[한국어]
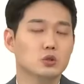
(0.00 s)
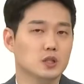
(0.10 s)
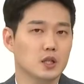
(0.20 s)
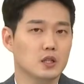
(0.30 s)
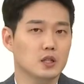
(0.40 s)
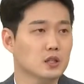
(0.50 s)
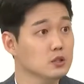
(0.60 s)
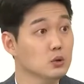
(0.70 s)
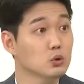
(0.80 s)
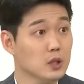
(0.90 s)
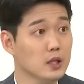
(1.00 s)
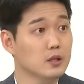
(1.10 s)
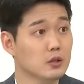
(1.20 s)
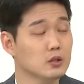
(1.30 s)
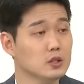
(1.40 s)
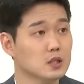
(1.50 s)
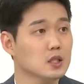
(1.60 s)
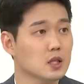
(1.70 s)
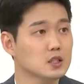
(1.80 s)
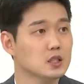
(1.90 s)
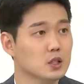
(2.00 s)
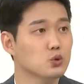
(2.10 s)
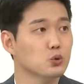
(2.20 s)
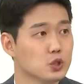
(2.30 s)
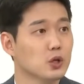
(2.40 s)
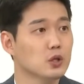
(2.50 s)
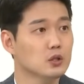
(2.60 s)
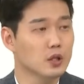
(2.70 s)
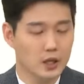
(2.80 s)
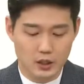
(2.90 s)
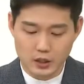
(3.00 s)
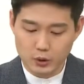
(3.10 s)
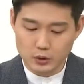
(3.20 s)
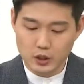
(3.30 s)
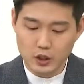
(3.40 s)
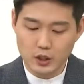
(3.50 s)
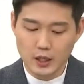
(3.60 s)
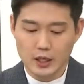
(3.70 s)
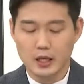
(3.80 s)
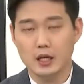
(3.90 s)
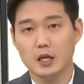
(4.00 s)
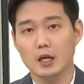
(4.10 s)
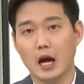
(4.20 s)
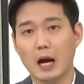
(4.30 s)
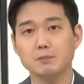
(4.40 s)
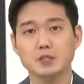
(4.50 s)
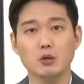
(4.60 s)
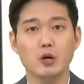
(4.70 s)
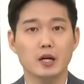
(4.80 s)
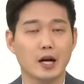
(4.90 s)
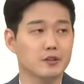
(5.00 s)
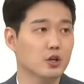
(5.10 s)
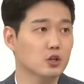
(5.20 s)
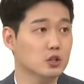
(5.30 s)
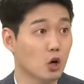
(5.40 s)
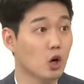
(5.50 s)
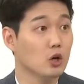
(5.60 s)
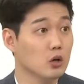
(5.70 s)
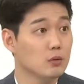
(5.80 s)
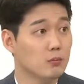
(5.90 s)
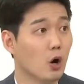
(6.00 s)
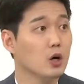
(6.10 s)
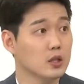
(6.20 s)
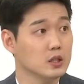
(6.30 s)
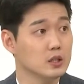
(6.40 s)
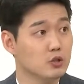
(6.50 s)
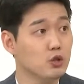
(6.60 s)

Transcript: 체인이나 스노우 타이어를 장착하시는 게 음. 좋죠. 음. 예, 아. 예, 그리고서는 이 앞차와의 간격을 더 버리는 음.